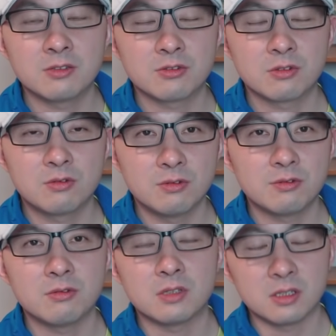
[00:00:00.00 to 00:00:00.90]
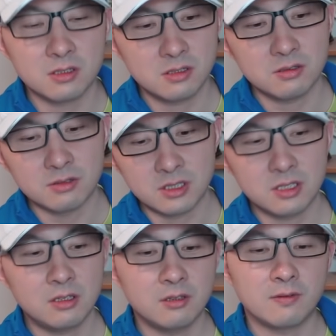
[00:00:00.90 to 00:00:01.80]
就是过去曾经有一
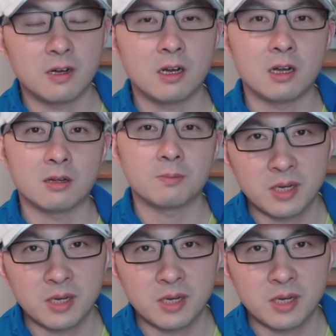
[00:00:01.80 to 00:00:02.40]
些地方啊，